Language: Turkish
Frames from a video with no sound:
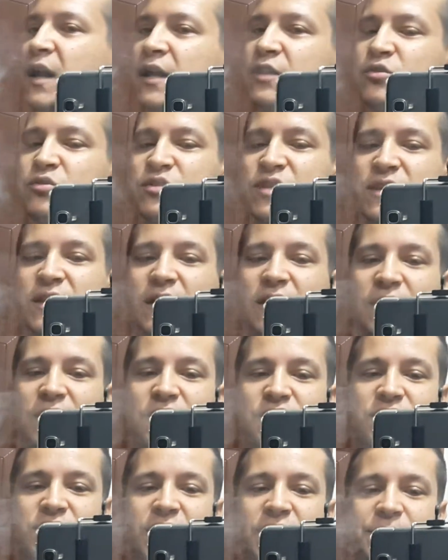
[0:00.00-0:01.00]
Adı üzerine
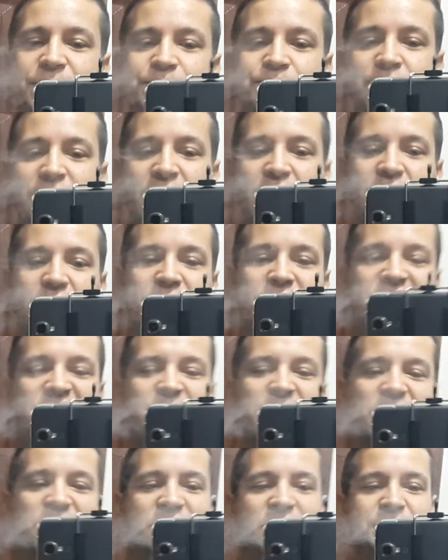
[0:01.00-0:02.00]
arkadaşlar
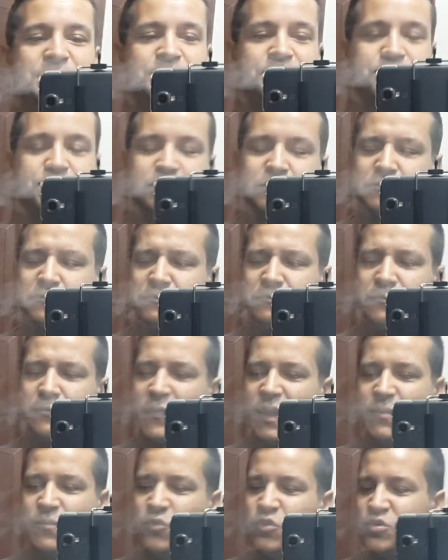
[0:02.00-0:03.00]
kremalı
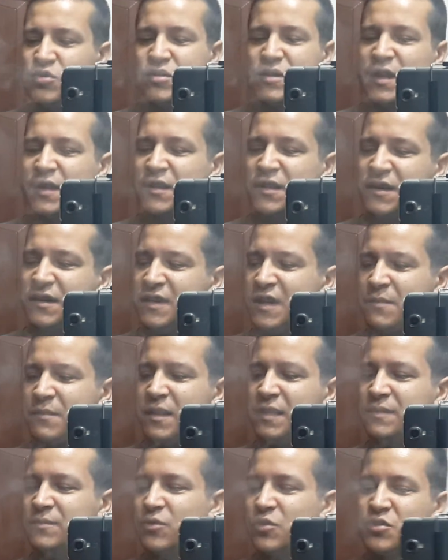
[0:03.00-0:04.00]
muz sanki
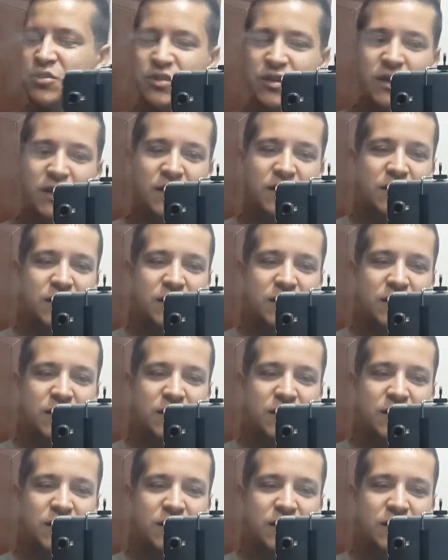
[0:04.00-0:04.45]
kremalı muz